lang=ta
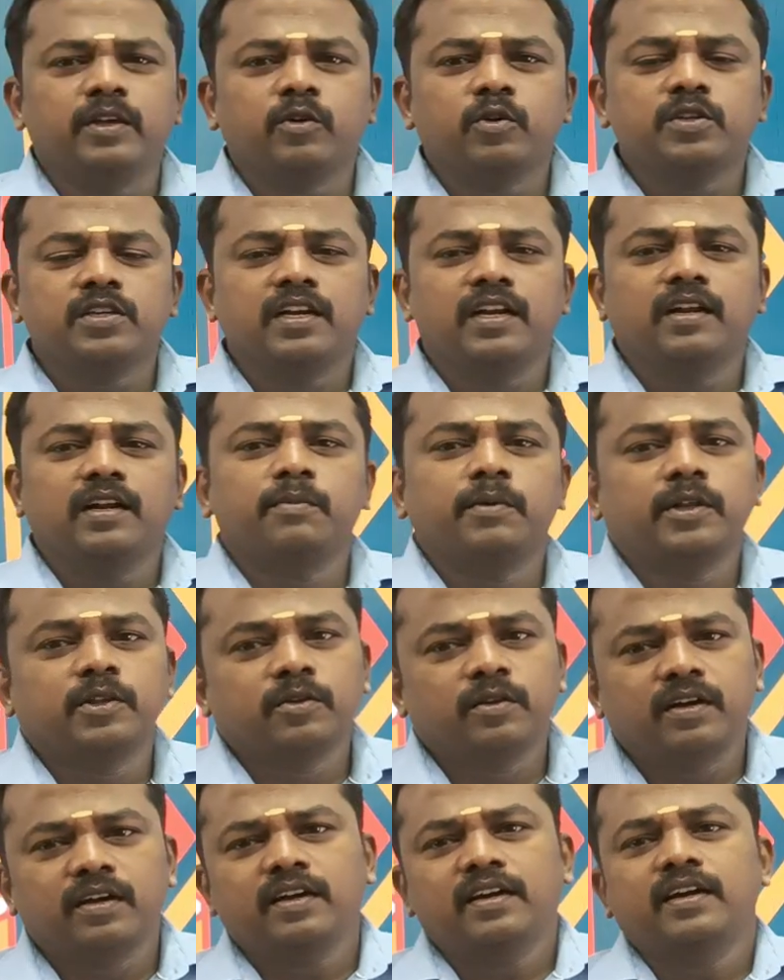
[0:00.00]
இந்த கொஷனில் என்ன
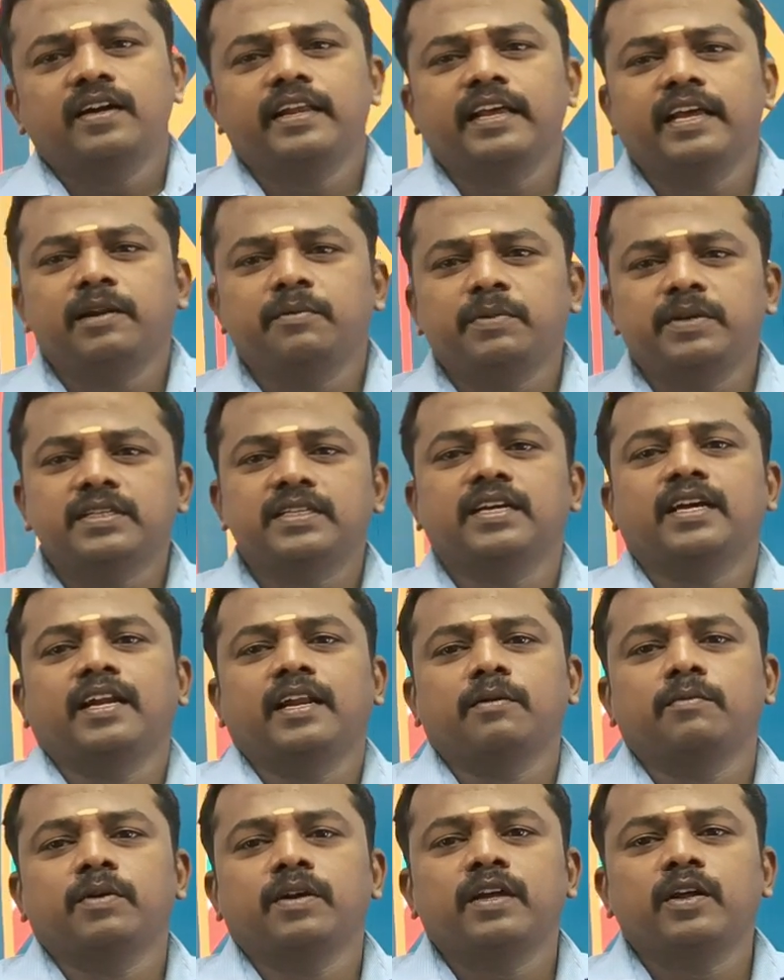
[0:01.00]
பார்த்தோன்னா டிஎன்பிசி
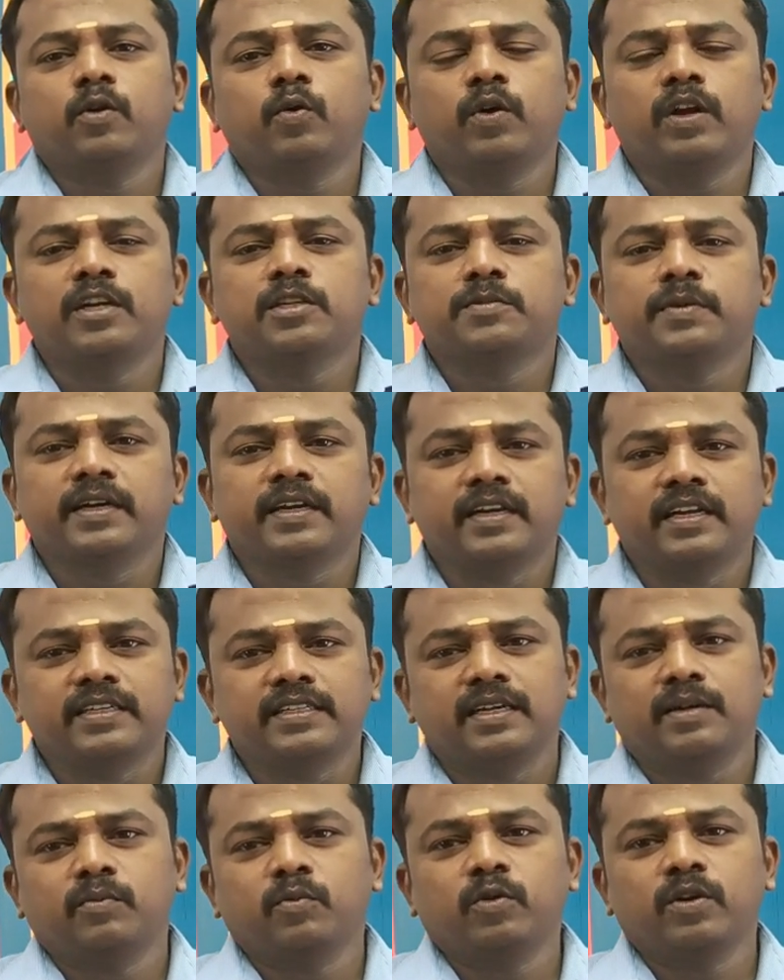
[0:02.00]
கண்டக்ட் பண்ண ரோடு இன்ஸ்பெக்டர்
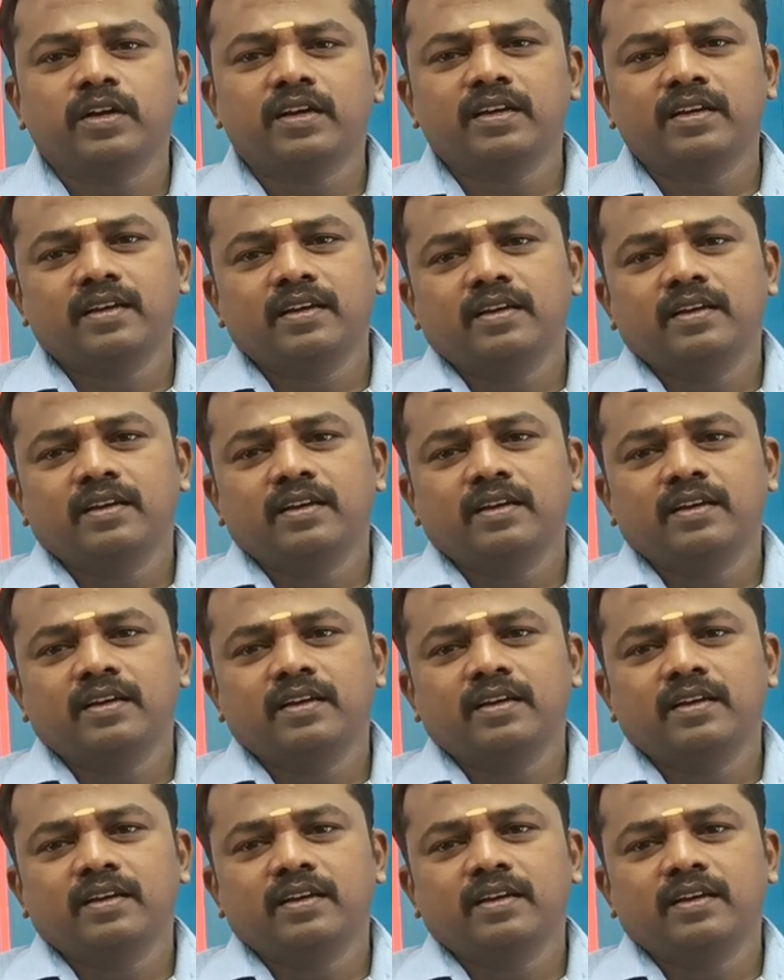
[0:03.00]
எக்ஸாமோட